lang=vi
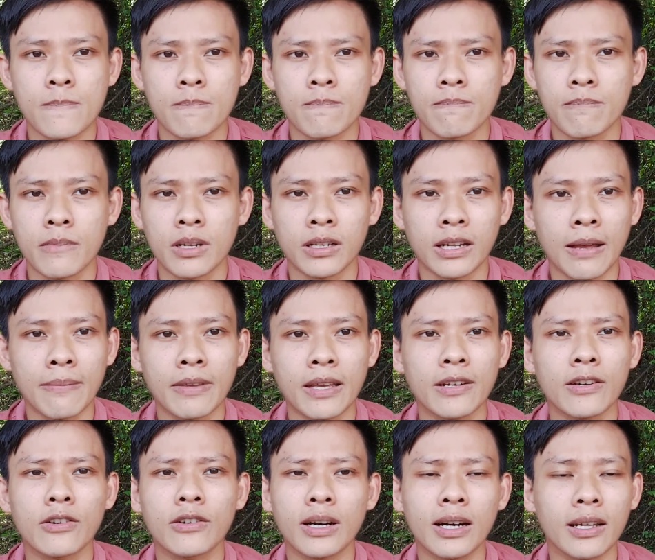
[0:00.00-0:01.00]
mình cảm
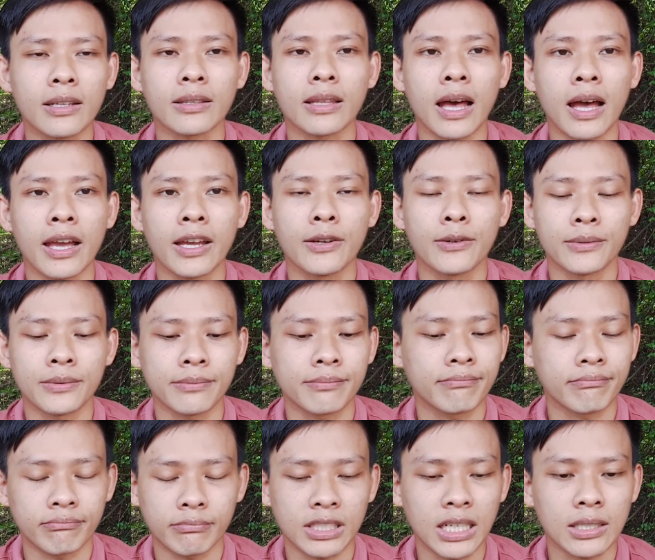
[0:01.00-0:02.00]
giác nó rất là tệ luôn
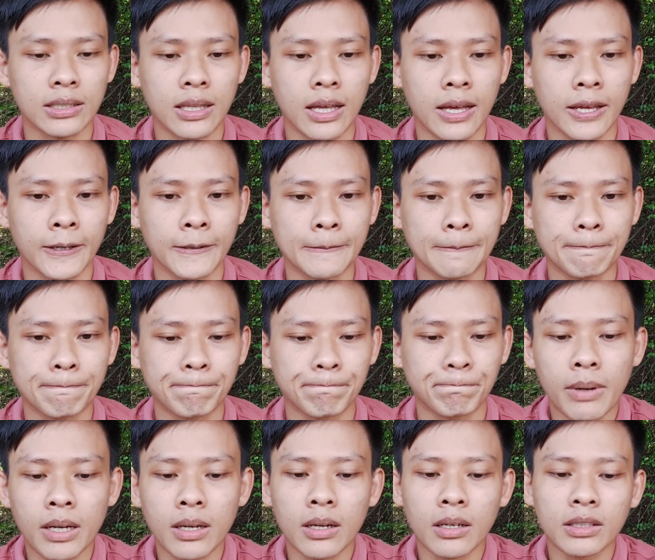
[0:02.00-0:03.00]
rất tệ
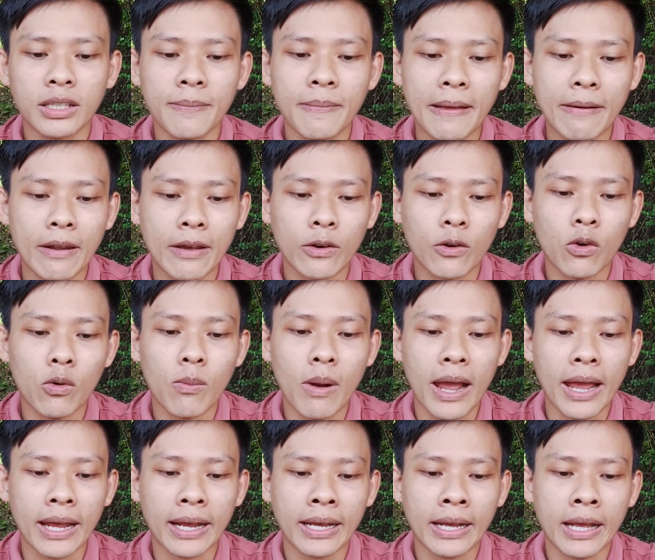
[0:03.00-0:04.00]
lần tiếp theo là của
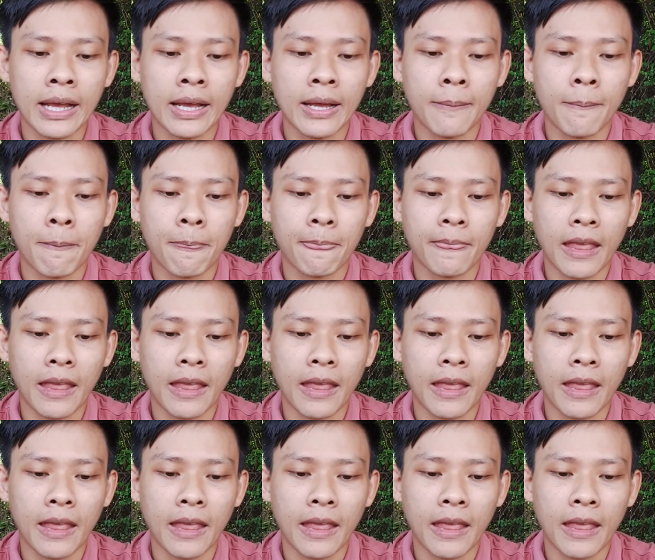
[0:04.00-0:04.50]
bạn à,